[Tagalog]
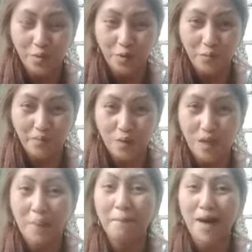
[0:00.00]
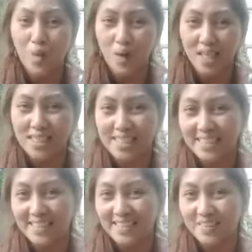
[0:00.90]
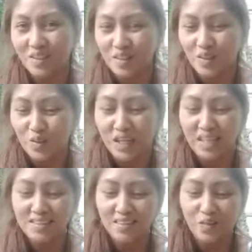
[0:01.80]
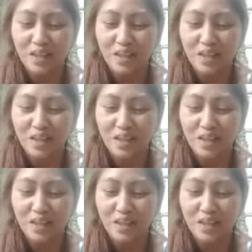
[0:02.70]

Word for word: Buo. Walang bawas. Walang,